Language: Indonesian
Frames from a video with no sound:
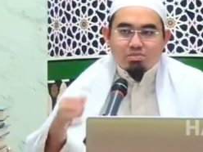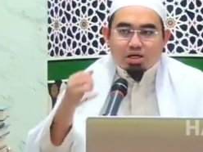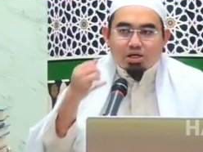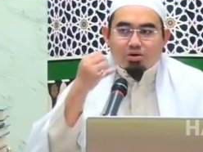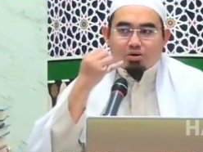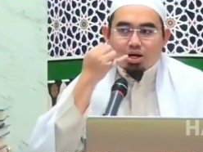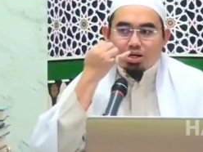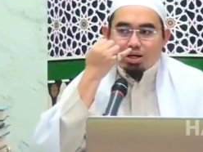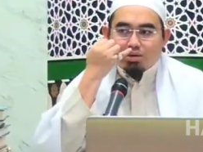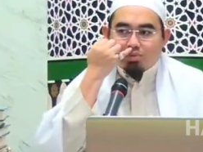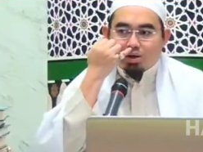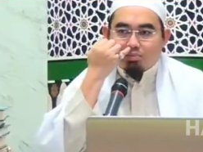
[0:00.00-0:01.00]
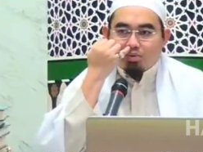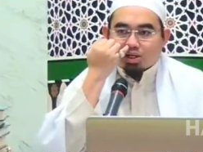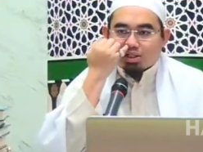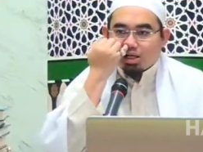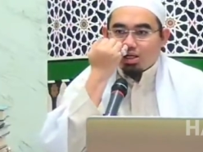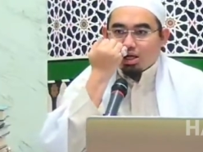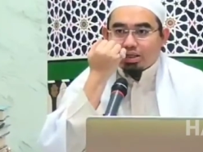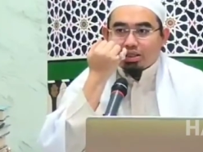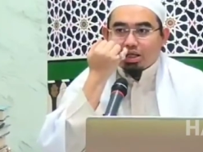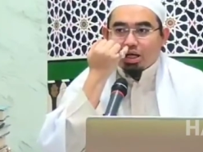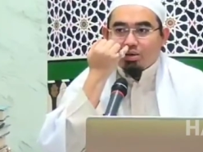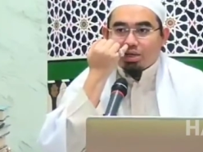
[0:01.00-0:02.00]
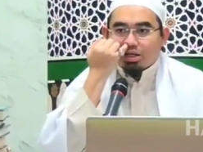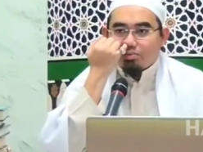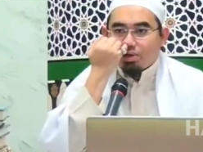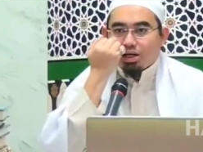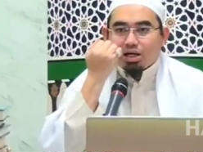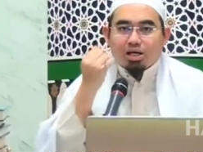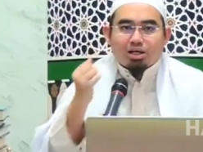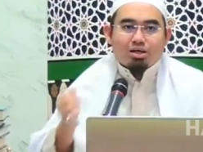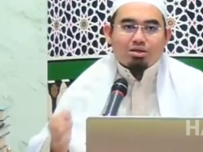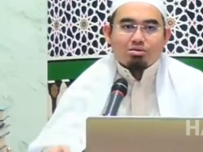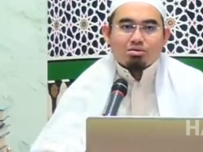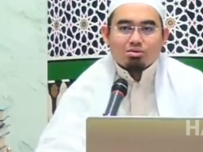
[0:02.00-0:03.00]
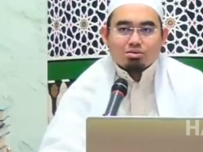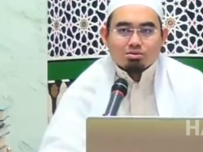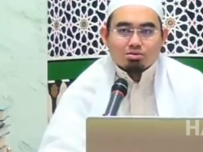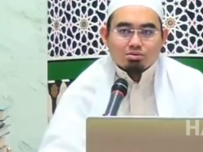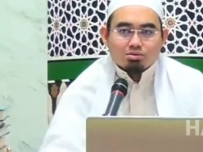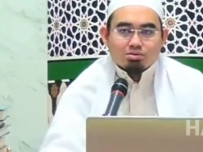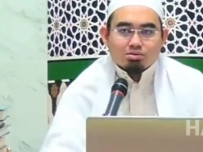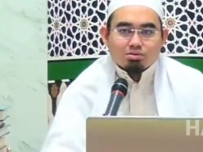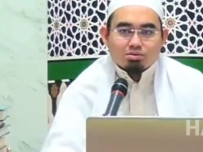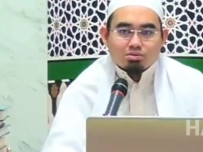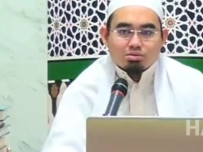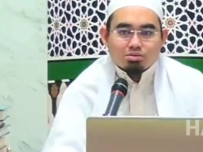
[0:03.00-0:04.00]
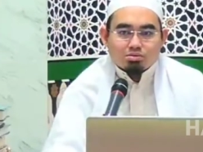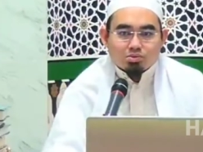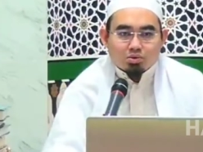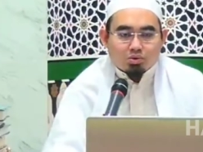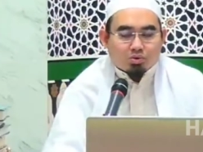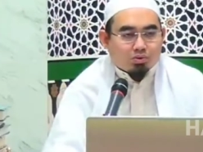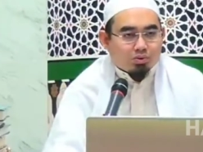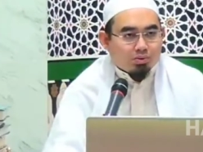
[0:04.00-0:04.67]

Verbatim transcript: bagi orang yang berpuasa dari segala macam hal-hal yang buruk.